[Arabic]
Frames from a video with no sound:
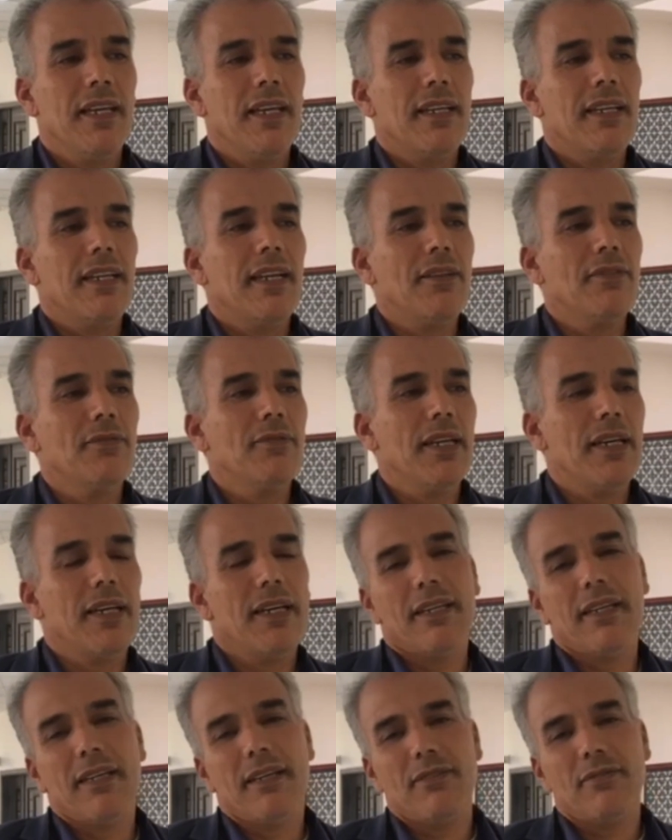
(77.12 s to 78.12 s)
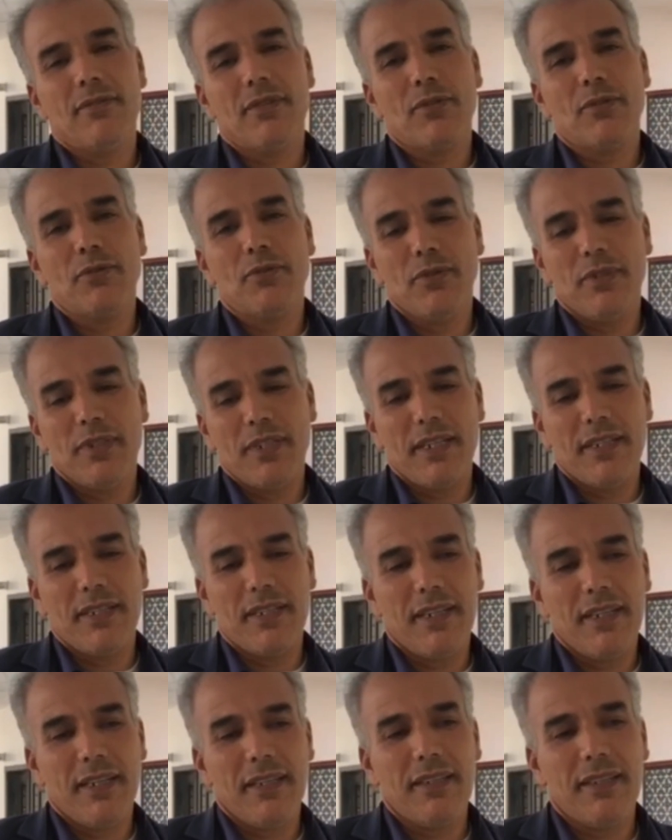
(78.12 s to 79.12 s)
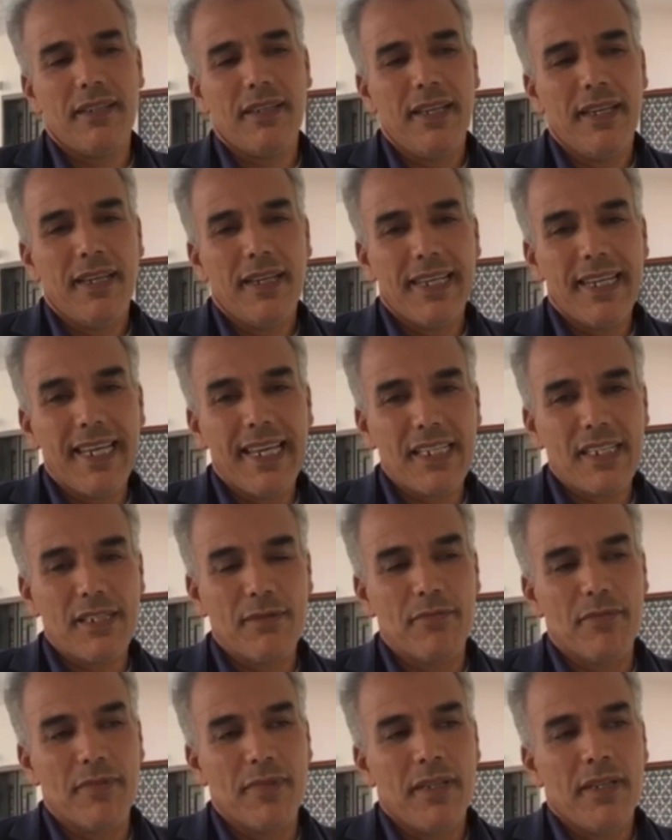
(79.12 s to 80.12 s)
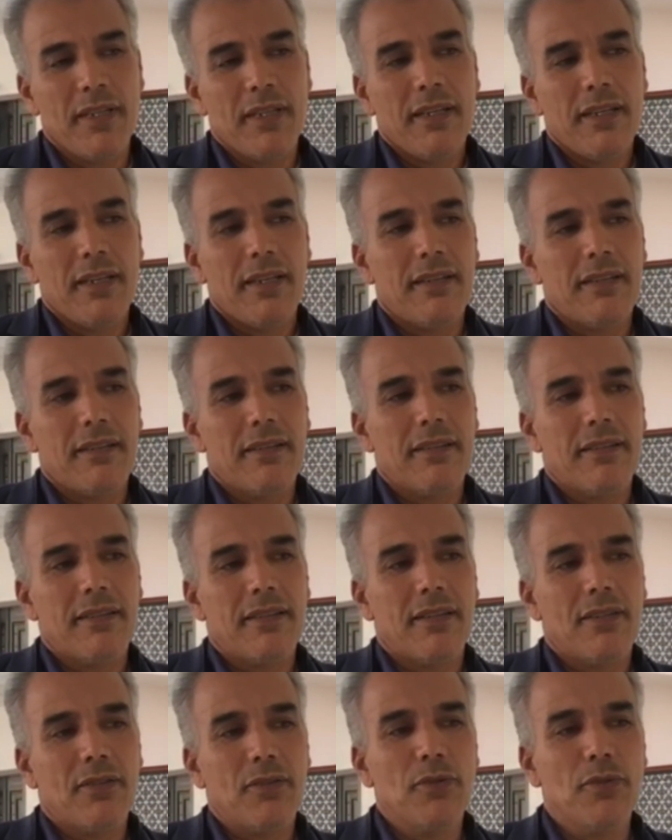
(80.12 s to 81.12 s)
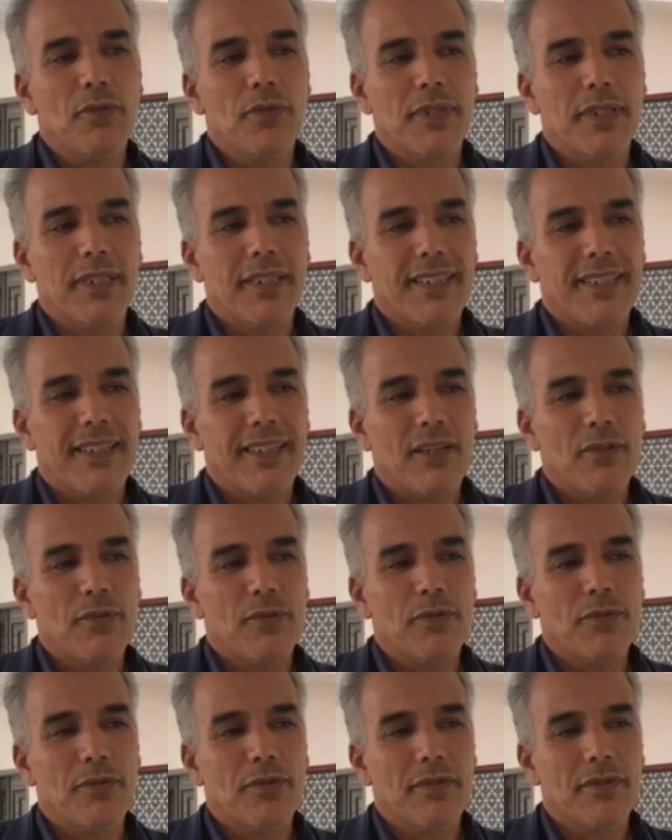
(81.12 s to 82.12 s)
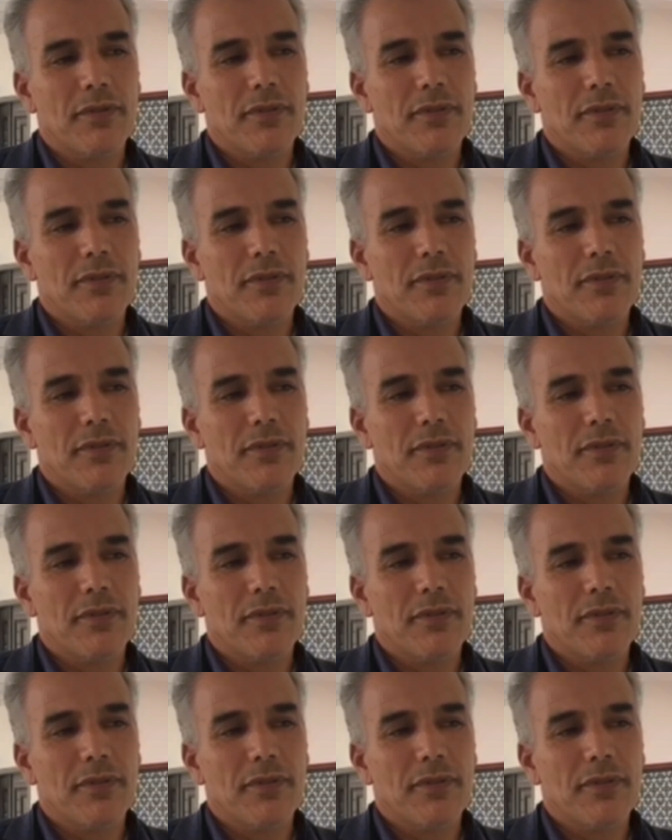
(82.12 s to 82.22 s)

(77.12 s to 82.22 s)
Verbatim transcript: نحن لا لا نقول أن نحن لازم آه، نكون أو